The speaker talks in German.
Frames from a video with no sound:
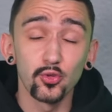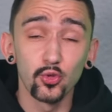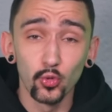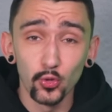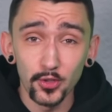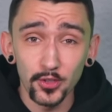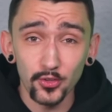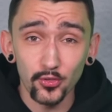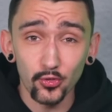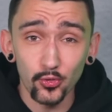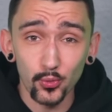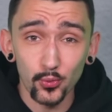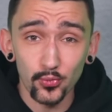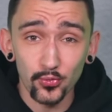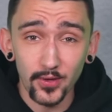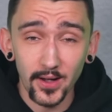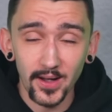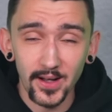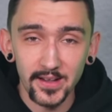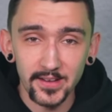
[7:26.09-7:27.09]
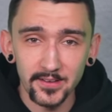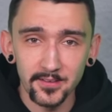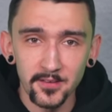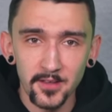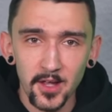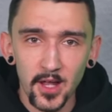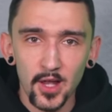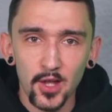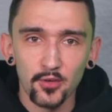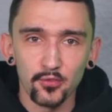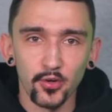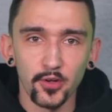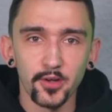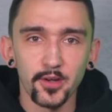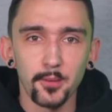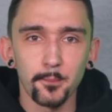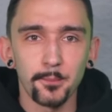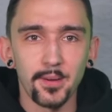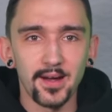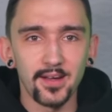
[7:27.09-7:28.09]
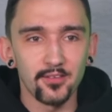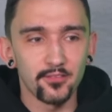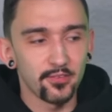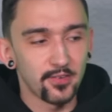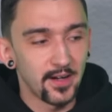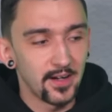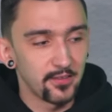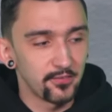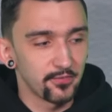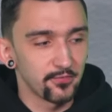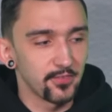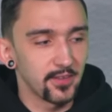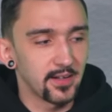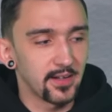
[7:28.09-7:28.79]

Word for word: Durchzugverhalten von den beiden Pfeifen.